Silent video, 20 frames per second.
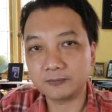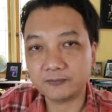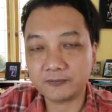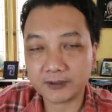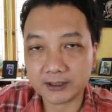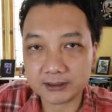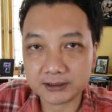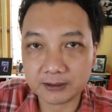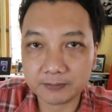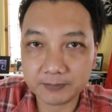
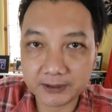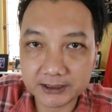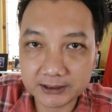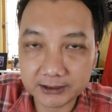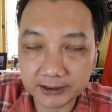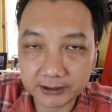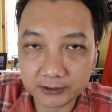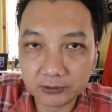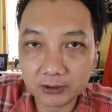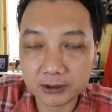Fraser
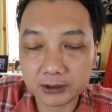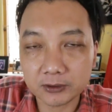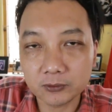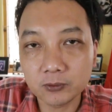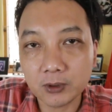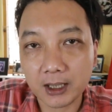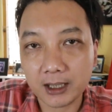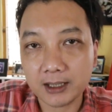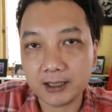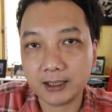Place-nya itu ada
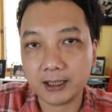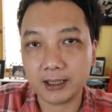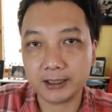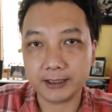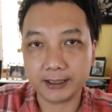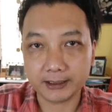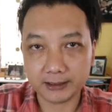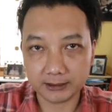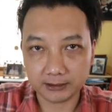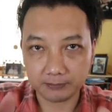dua, ada
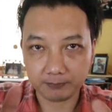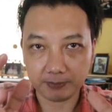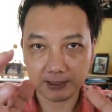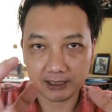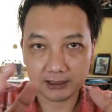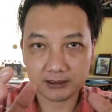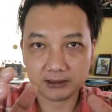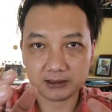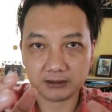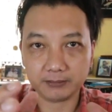yang di
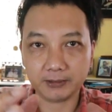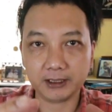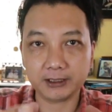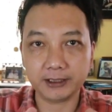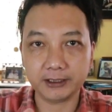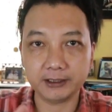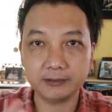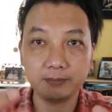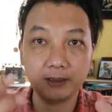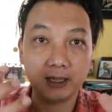depan sama ada
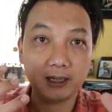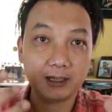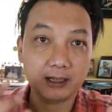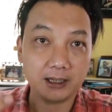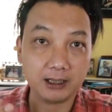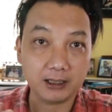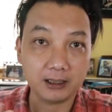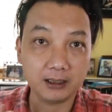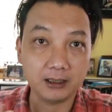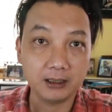yang di
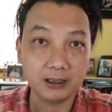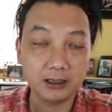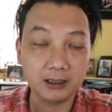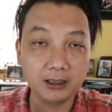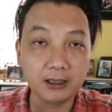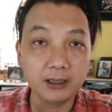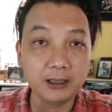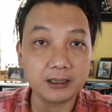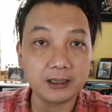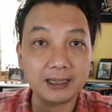belakang.
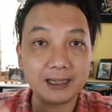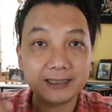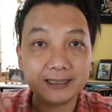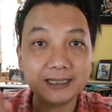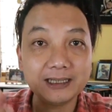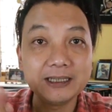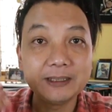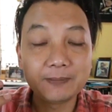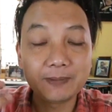Nah, yang di